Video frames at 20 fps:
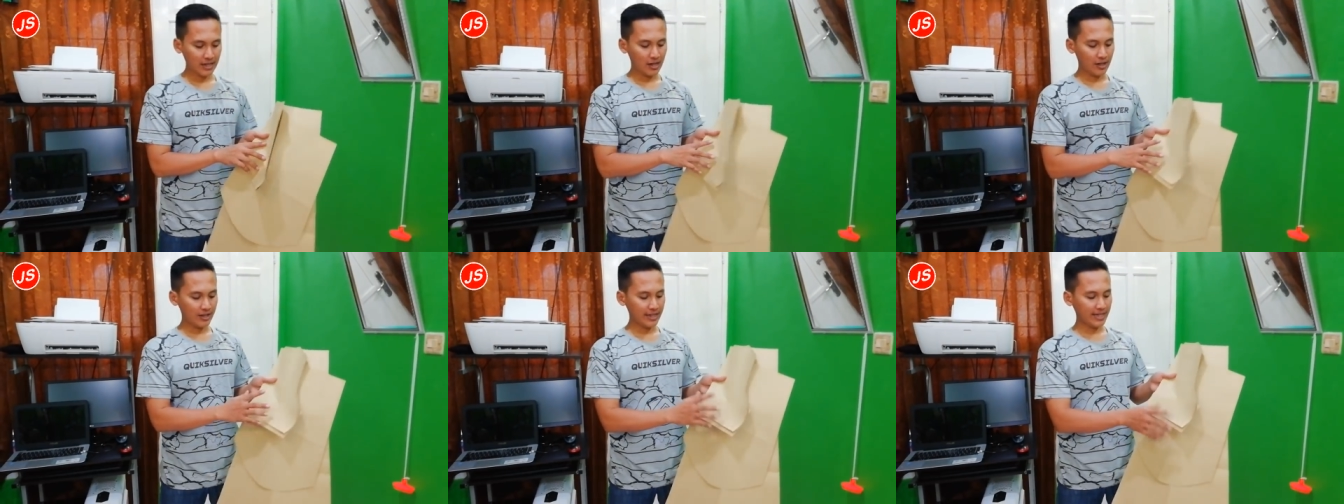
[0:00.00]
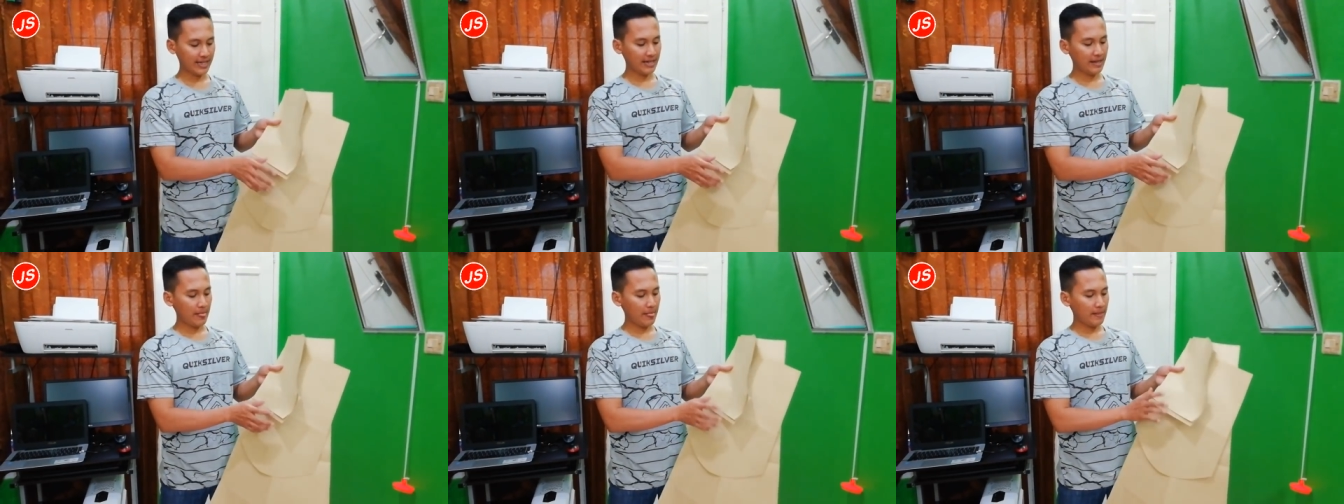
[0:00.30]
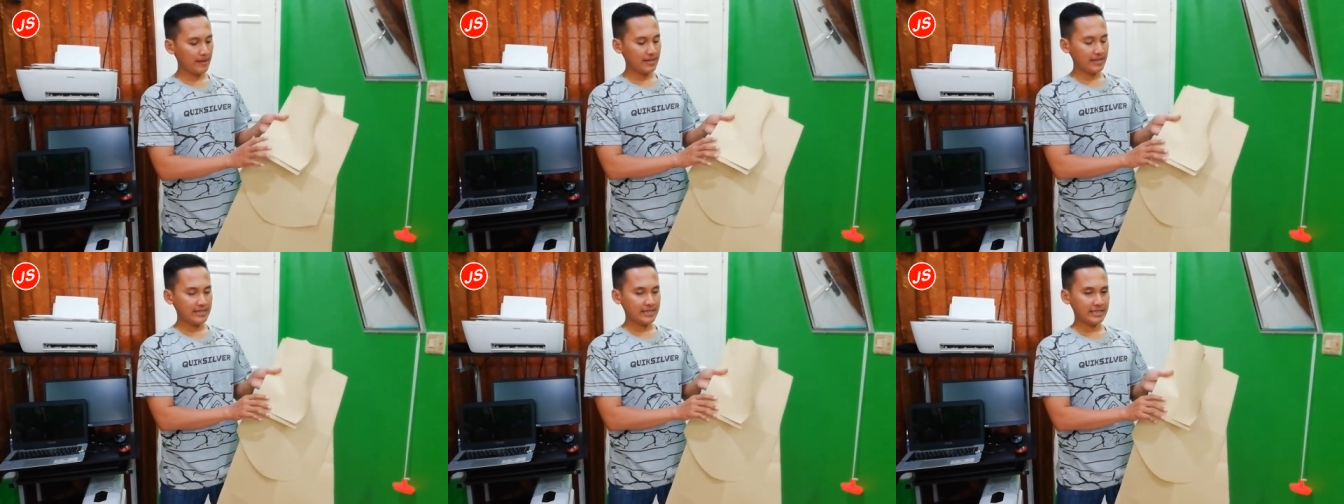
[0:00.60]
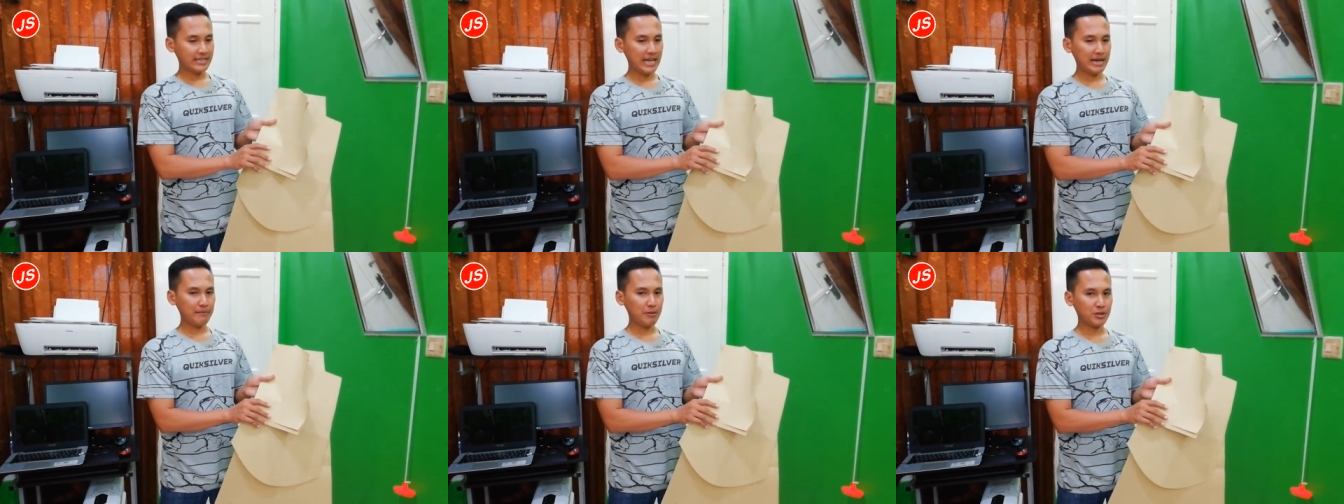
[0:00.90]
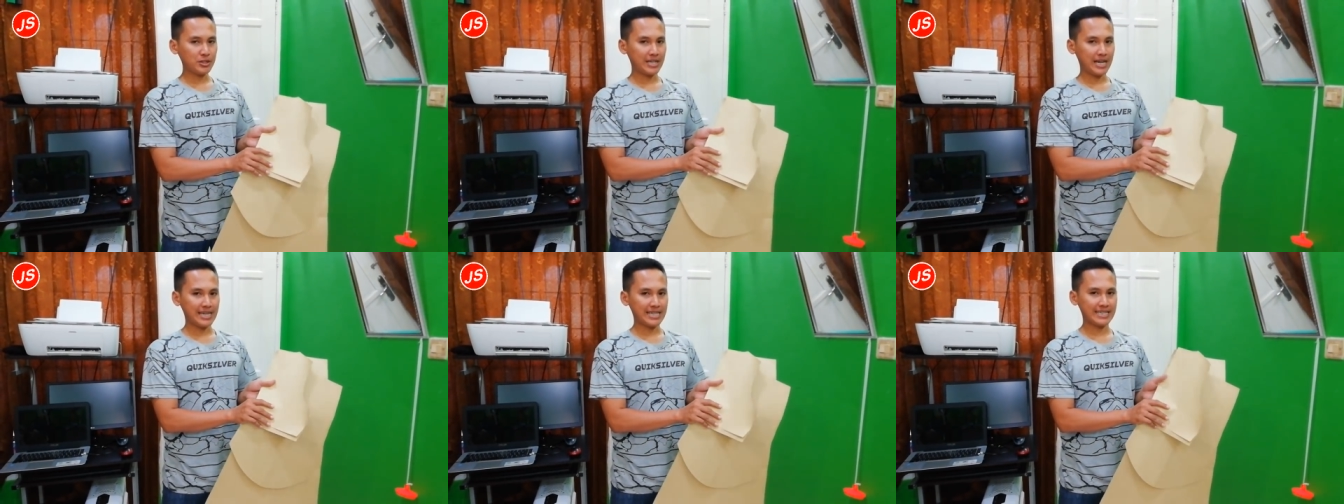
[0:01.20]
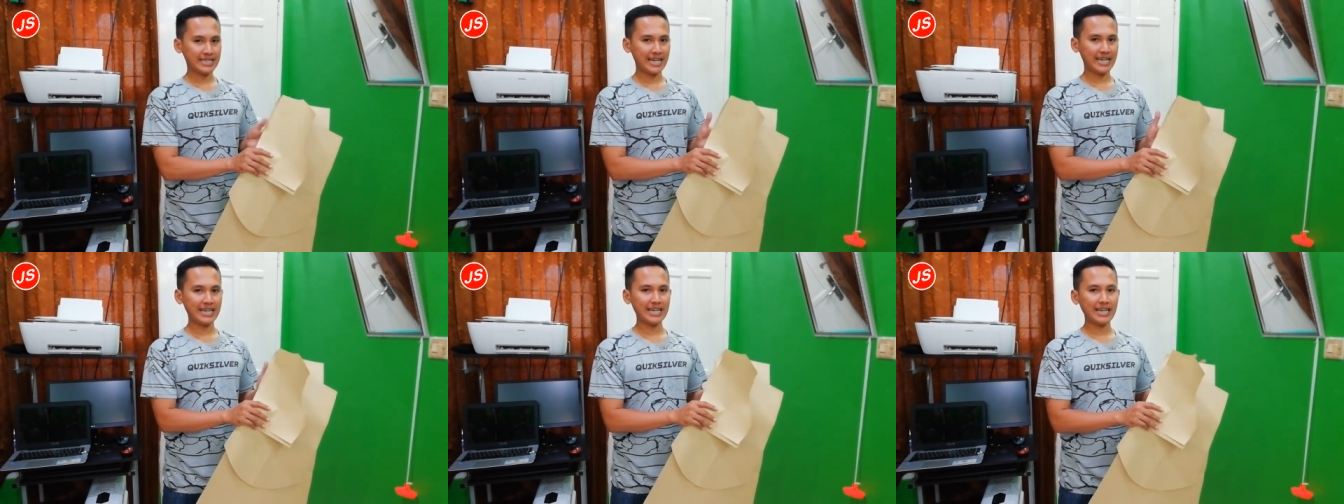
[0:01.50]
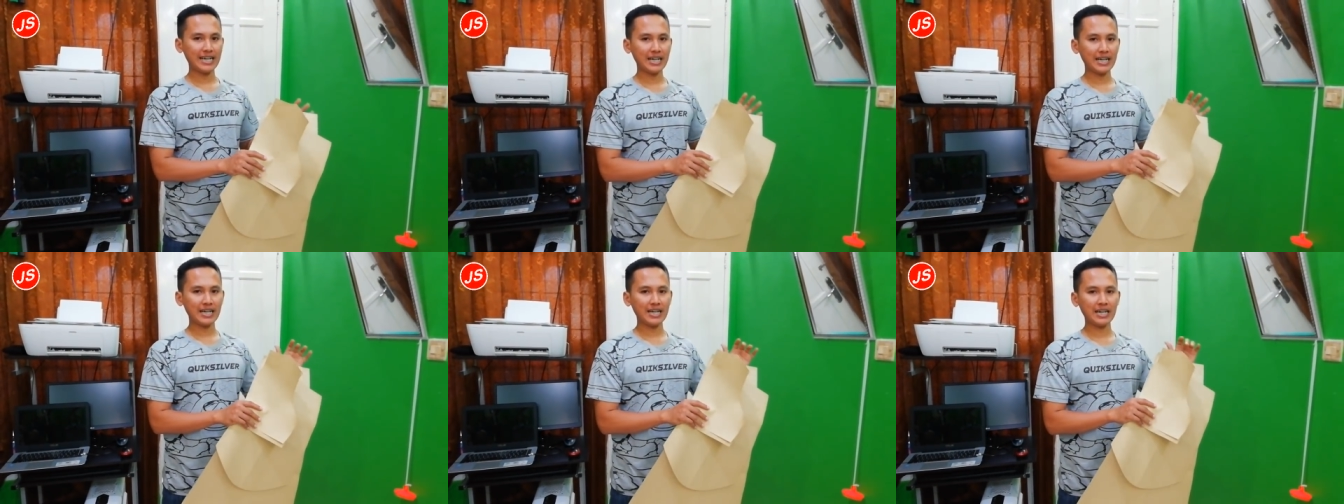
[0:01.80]
oh iya saya mau
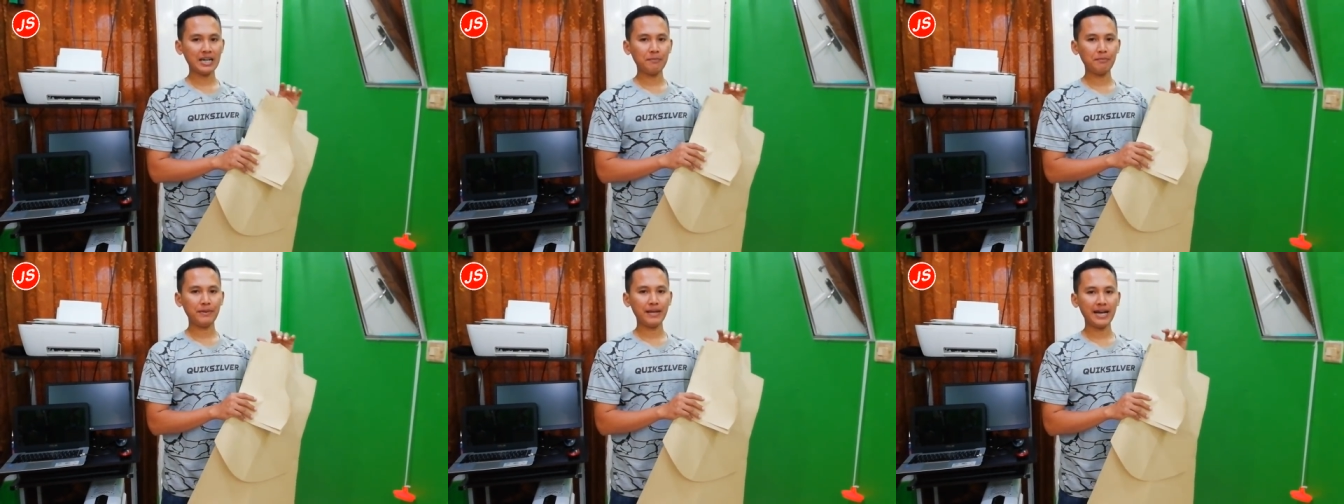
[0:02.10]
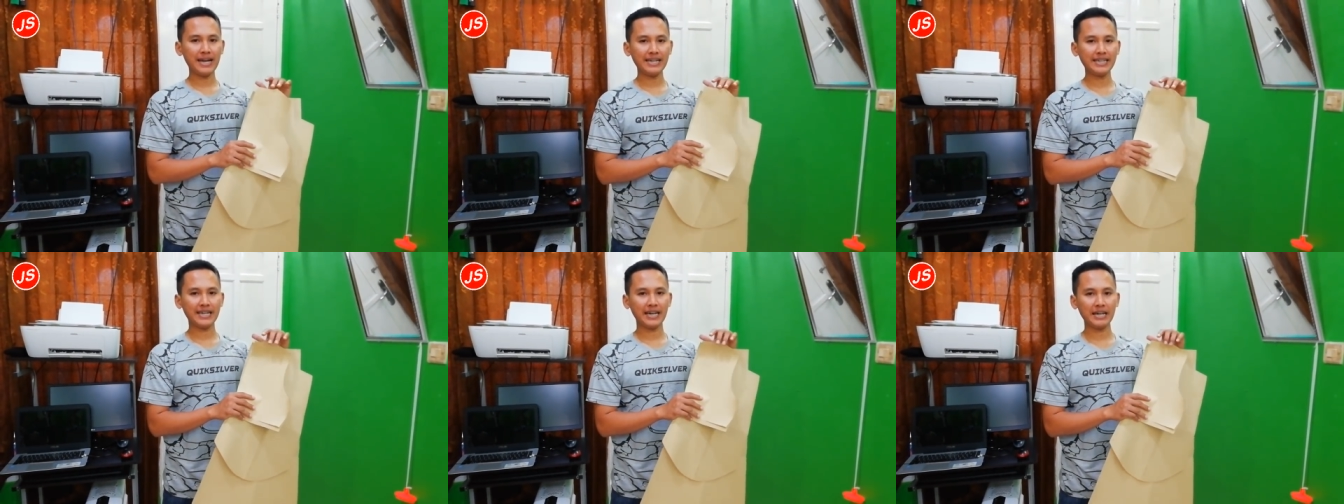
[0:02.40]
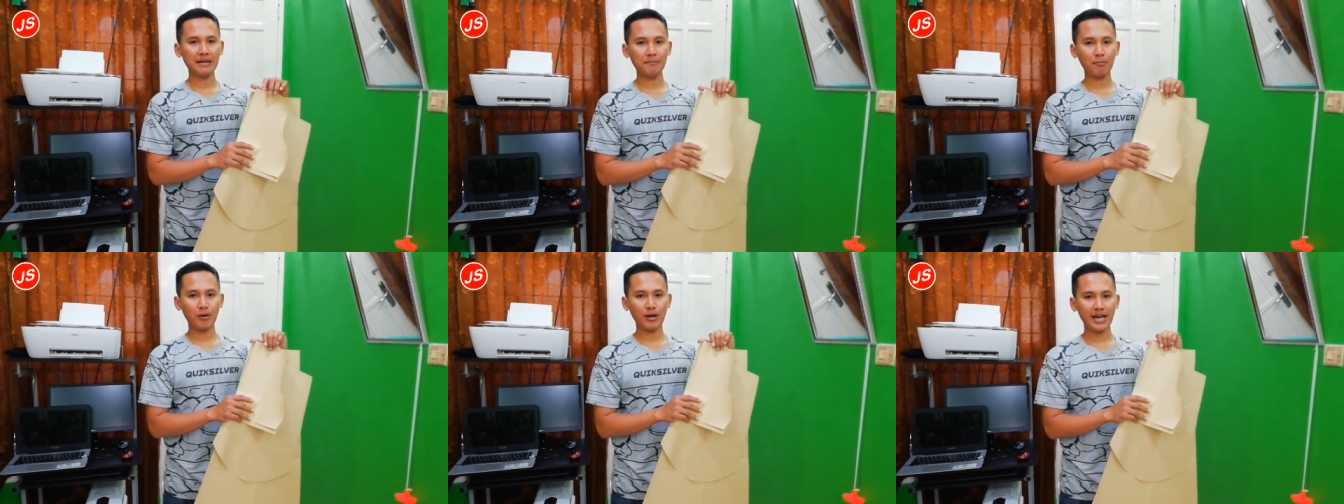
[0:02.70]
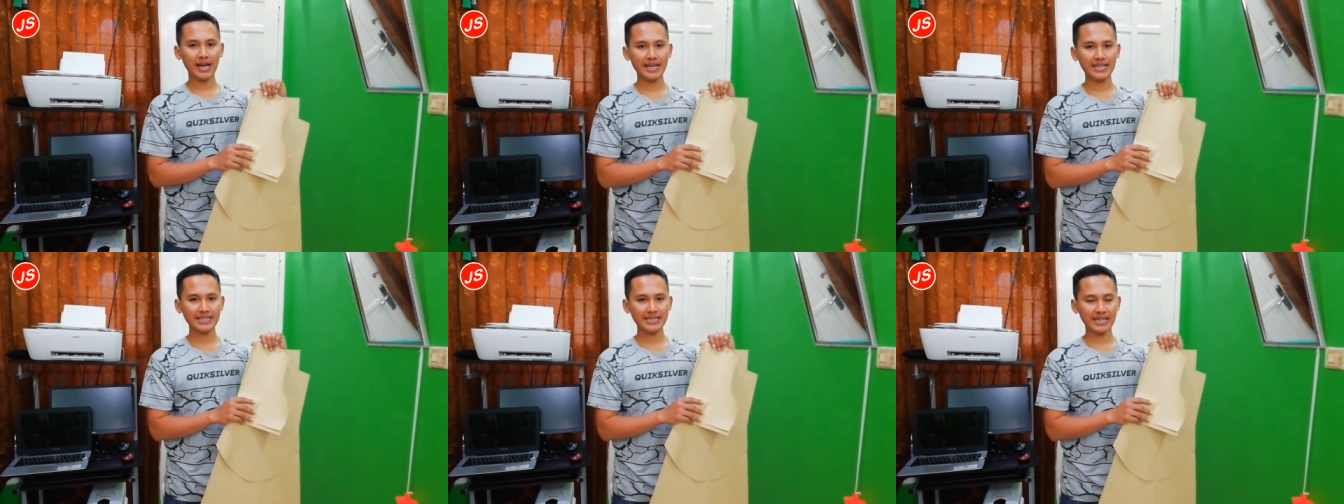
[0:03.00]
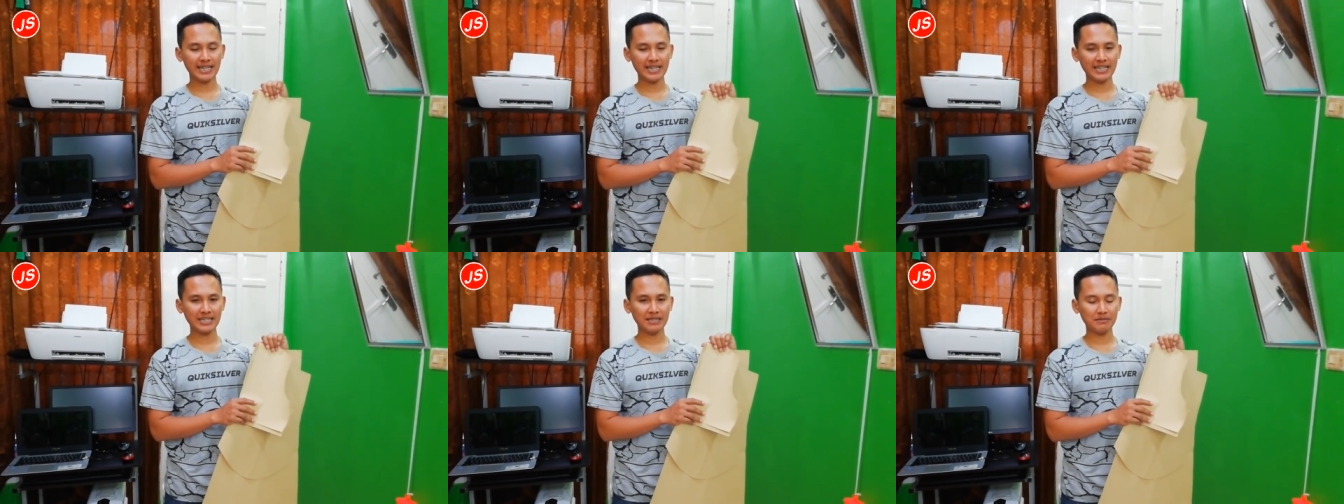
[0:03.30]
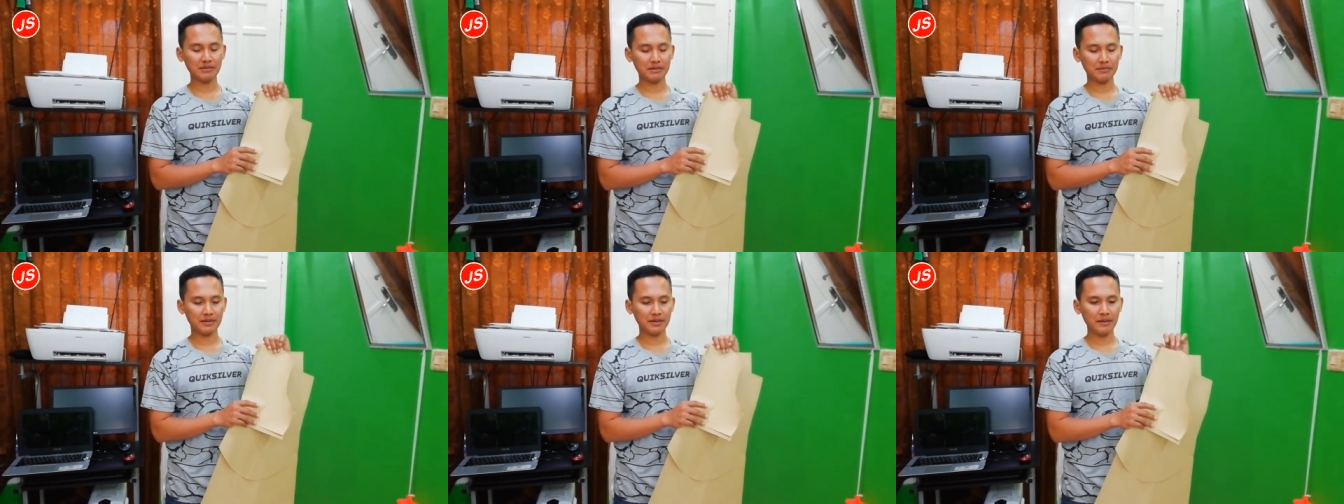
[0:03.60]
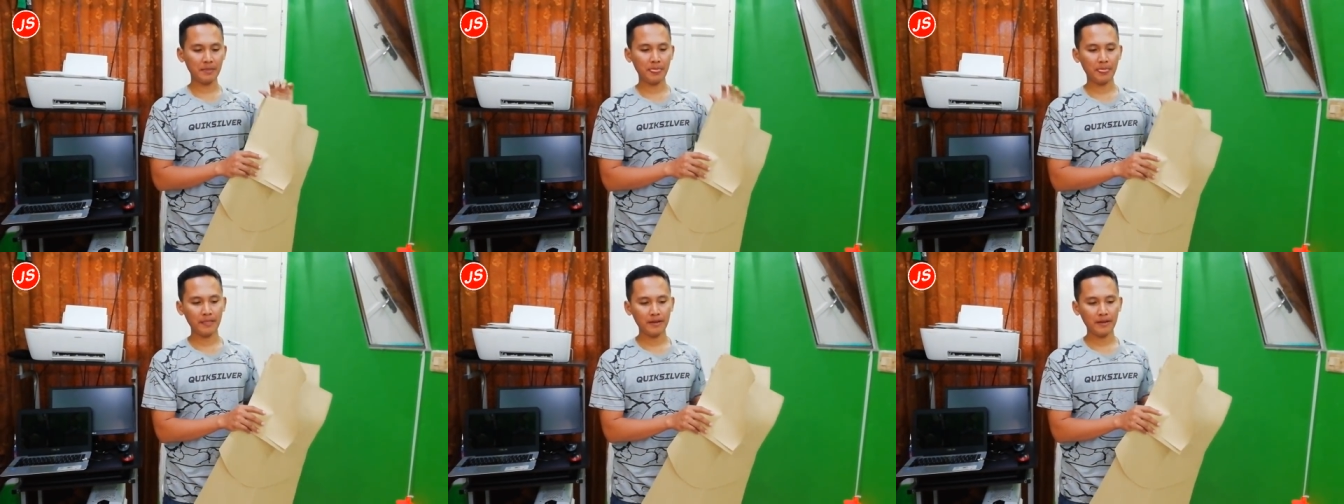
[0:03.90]
jelaskan kelebihan dari pola instan ini teman-teman